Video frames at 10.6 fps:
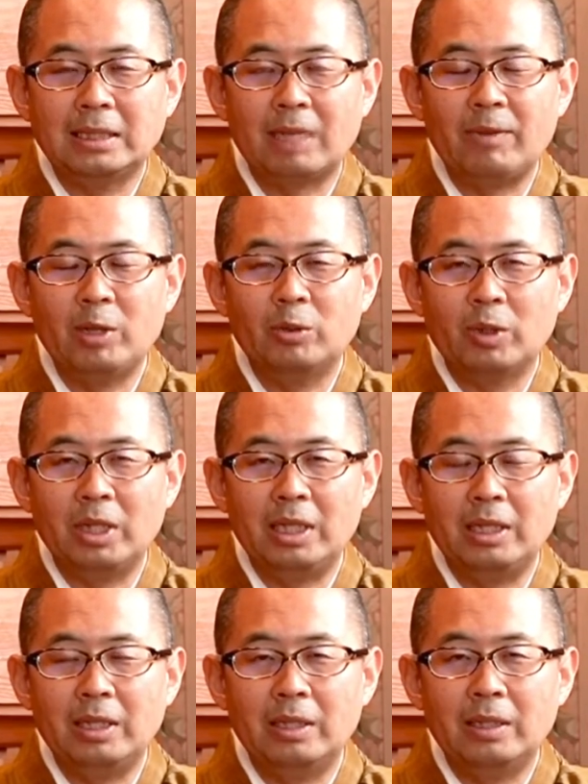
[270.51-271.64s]
食べる時
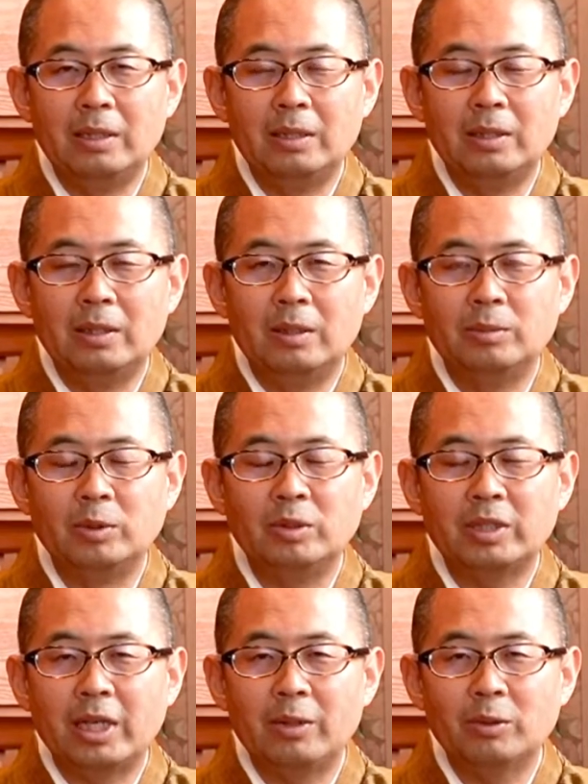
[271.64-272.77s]
に分
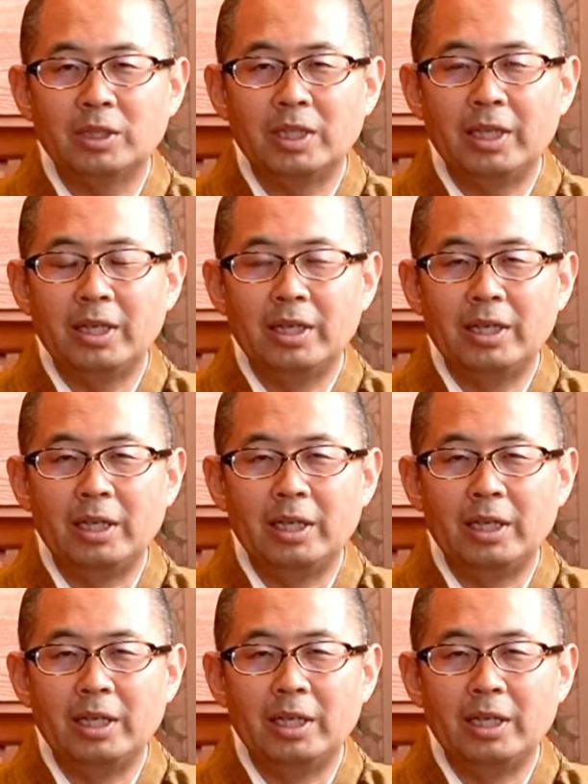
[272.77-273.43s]
解をして